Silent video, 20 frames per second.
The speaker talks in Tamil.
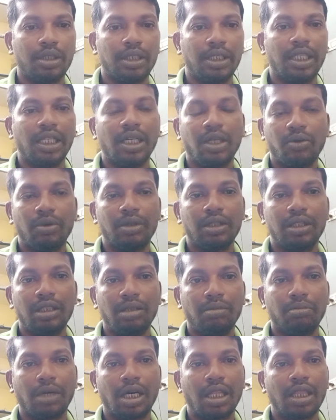இதற்கு வந்து
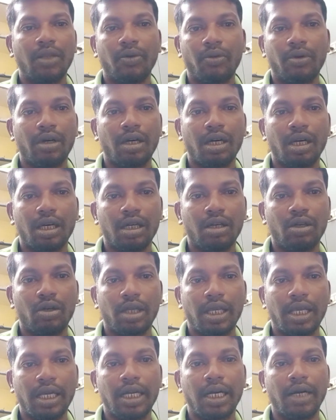மருத்துவர்களுடைய